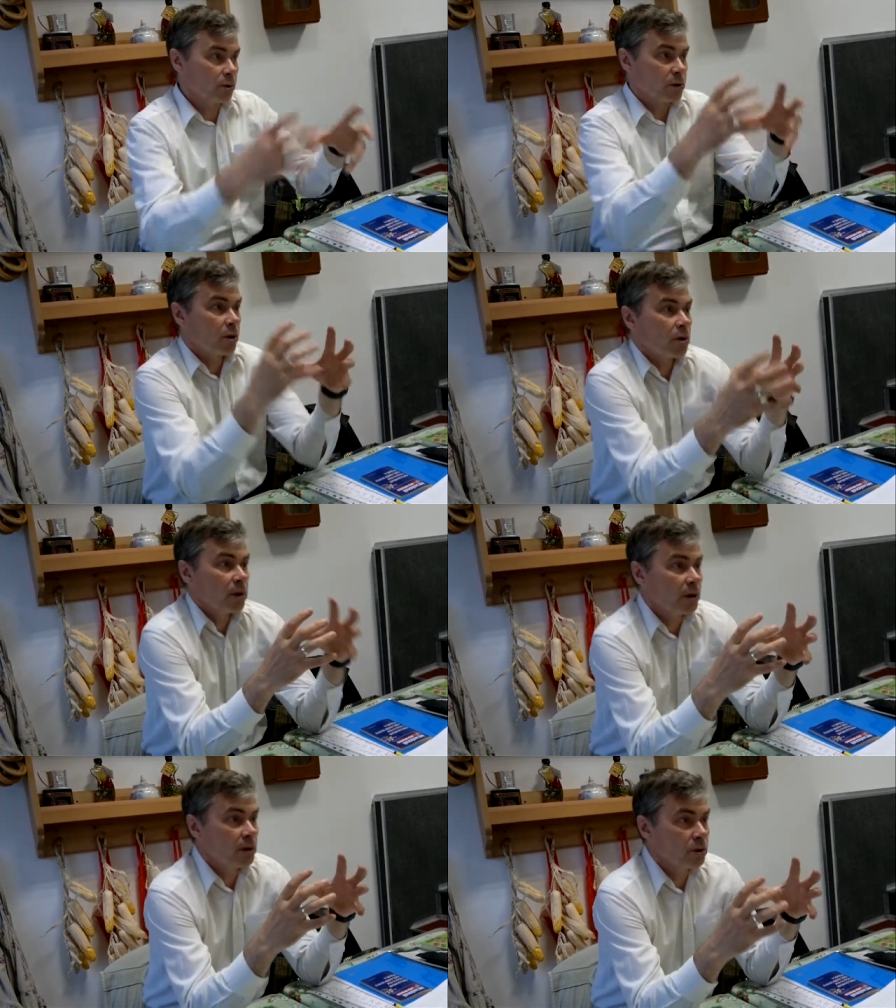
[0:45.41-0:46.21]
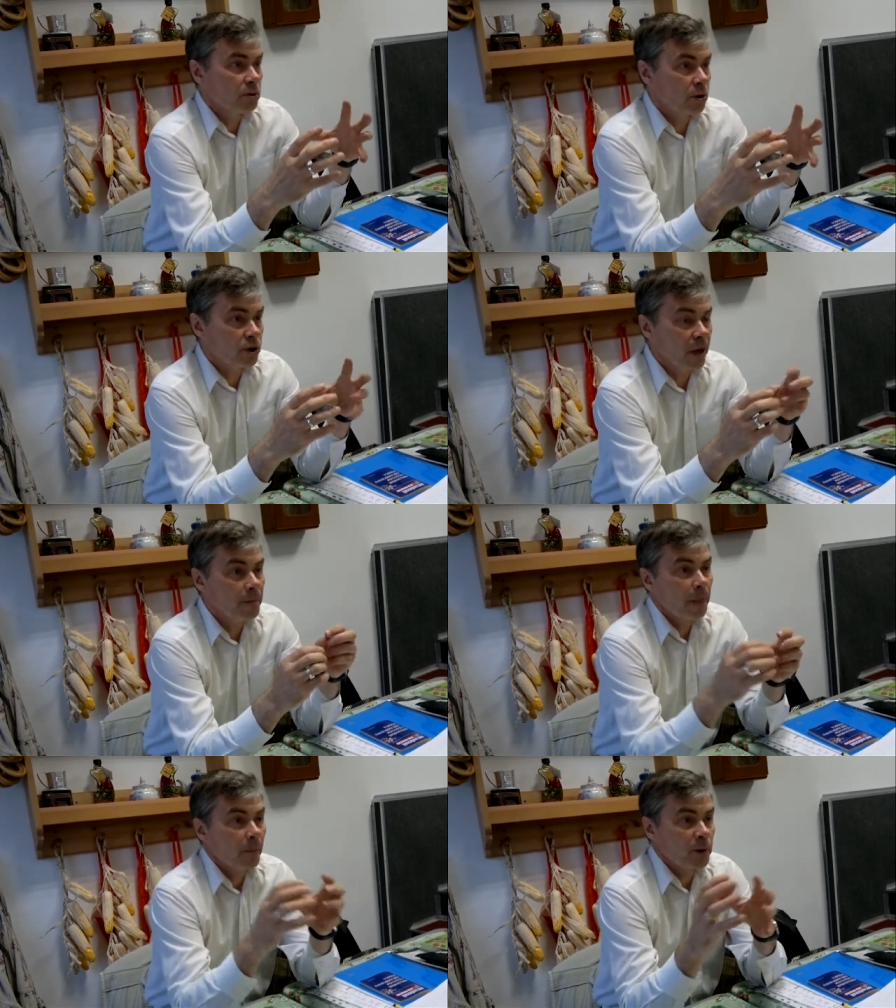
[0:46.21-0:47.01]
То есть глагол один и тот же,
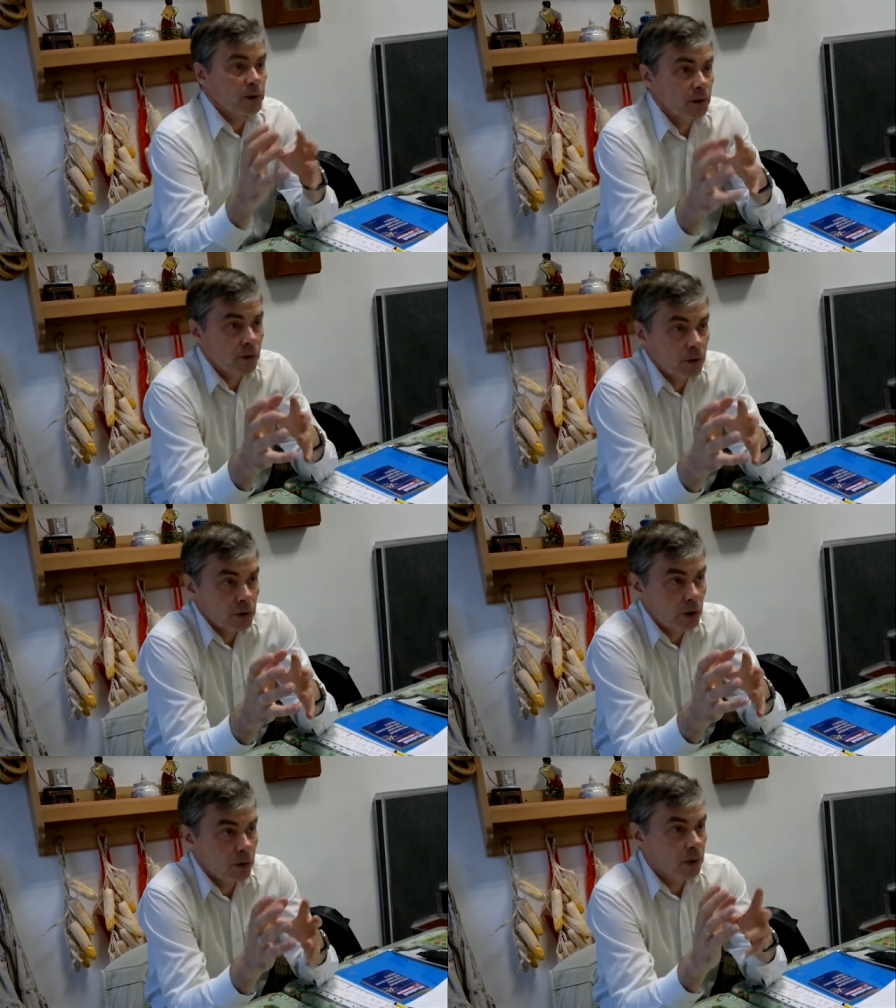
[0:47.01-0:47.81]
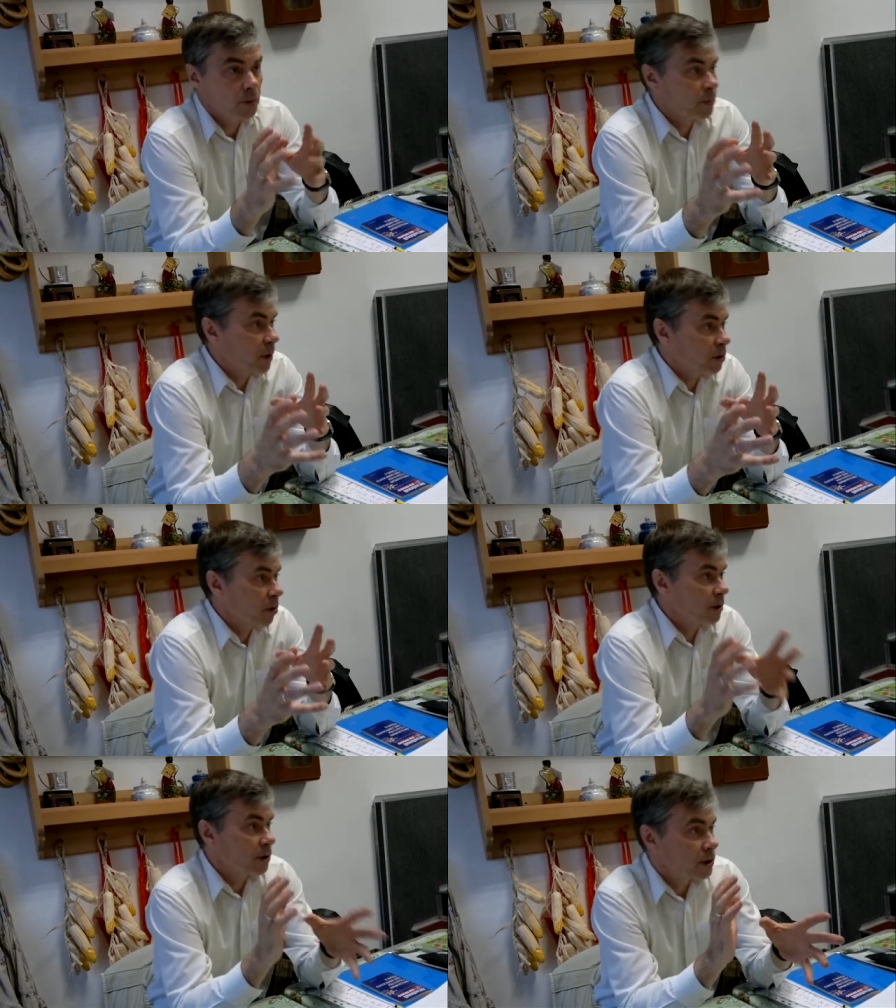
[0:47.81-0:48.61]
после него идет какой-нибудь
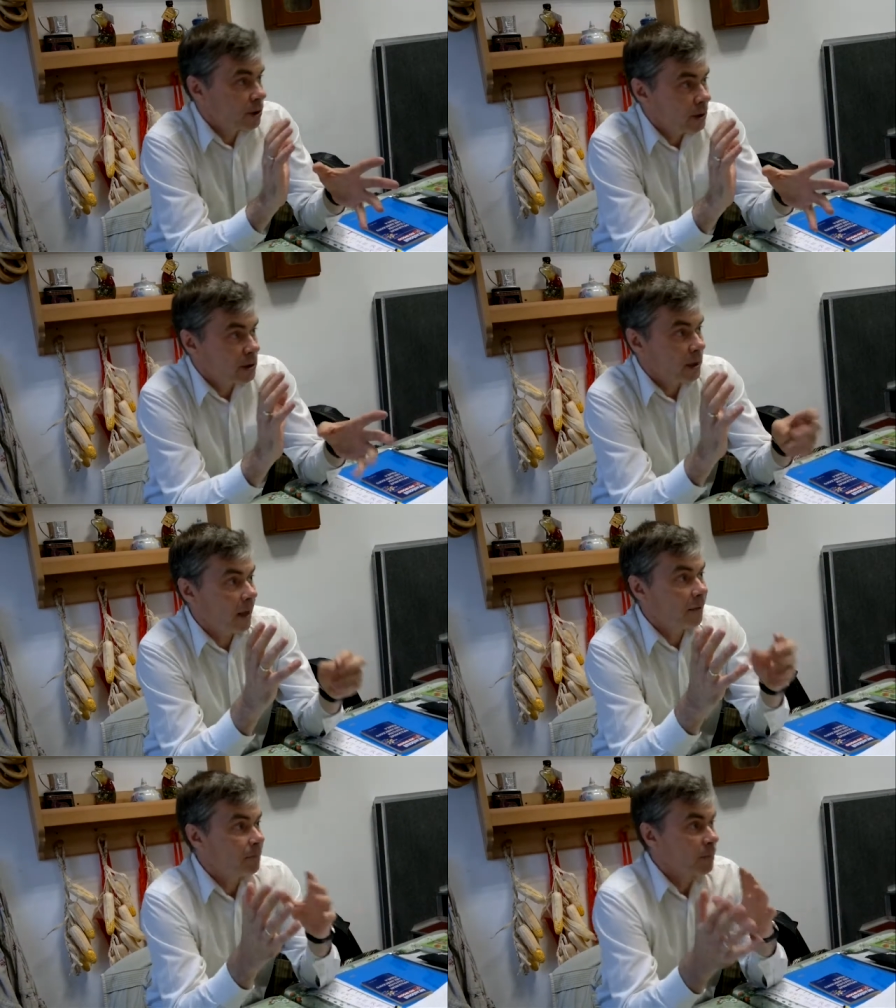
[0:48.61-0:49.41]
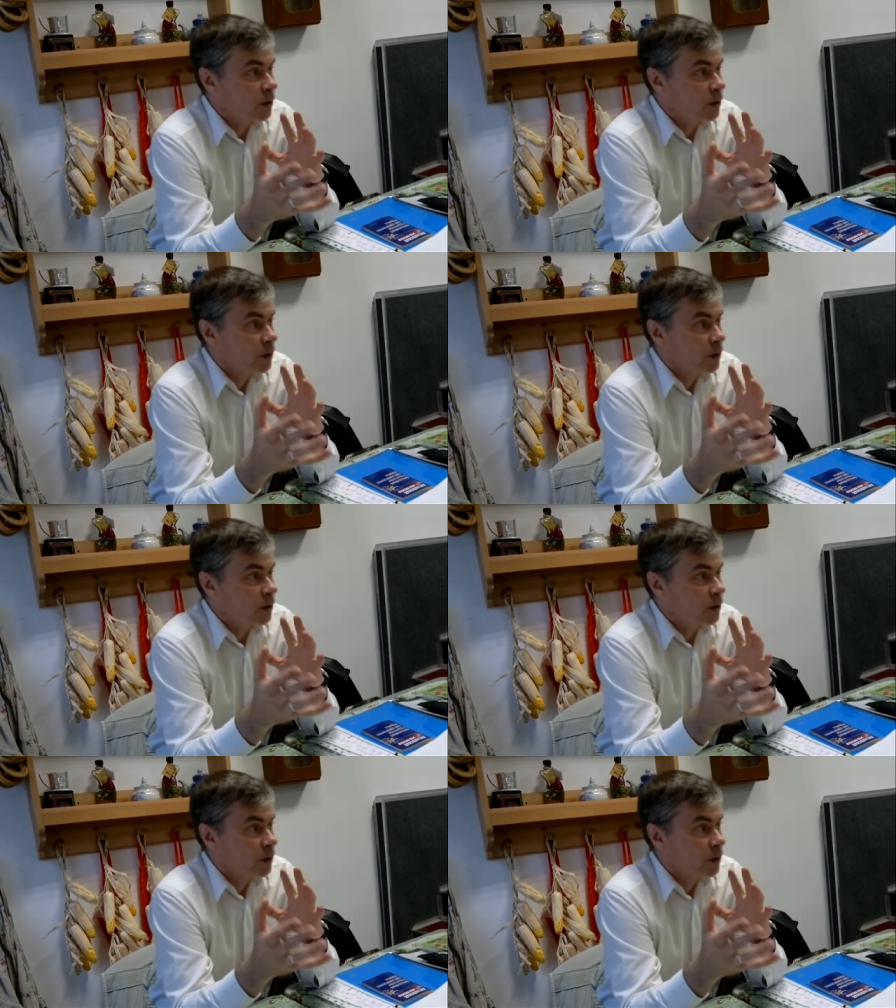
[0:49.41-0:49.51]
предлог, частица,